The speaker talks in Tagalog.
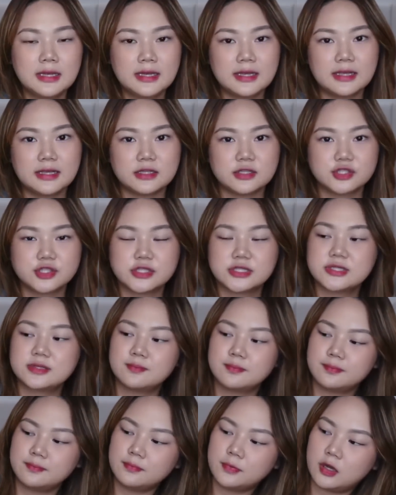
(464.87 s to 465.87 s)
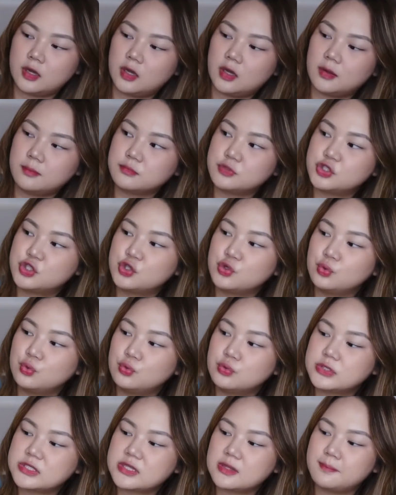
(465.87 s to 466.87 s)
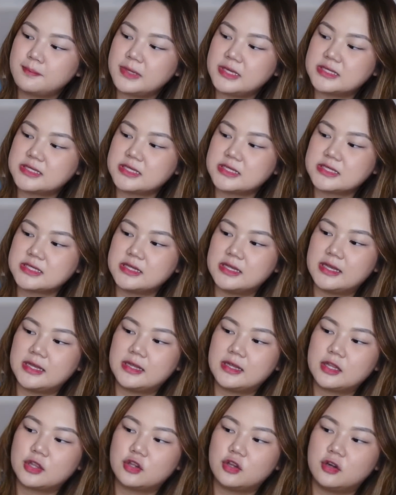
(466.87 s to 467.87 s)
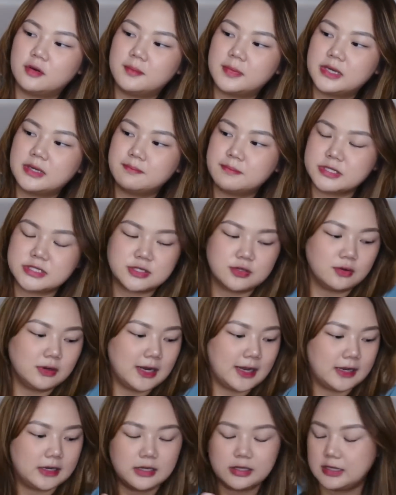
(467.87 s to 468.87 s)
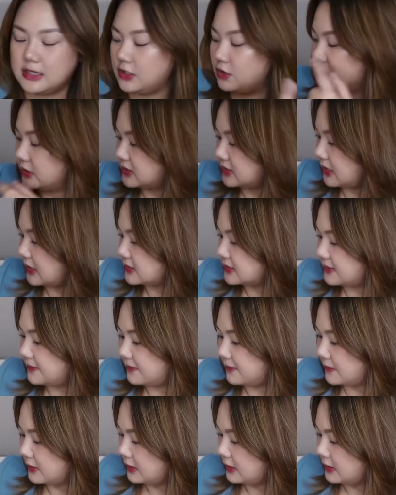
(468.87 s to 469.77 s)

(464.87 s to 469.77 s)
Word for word: ayan, just um, choose the pieces din. Ito, manipis yung lining niya. Yung isa kasi,